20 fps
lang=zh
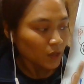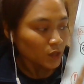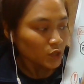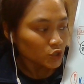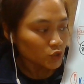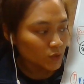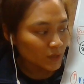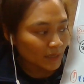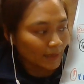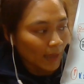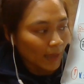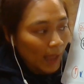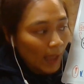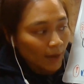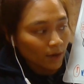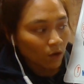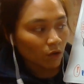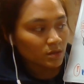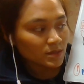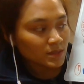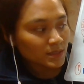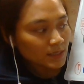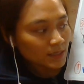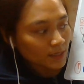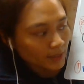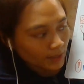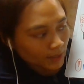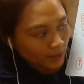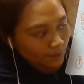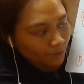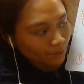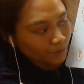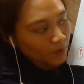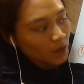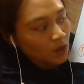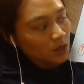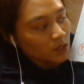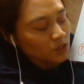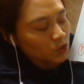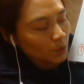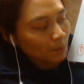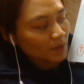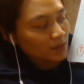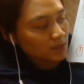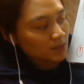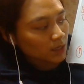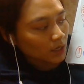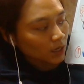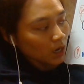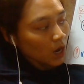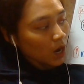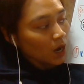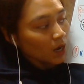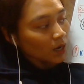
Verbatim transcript: 所以你看哦，这里就会变成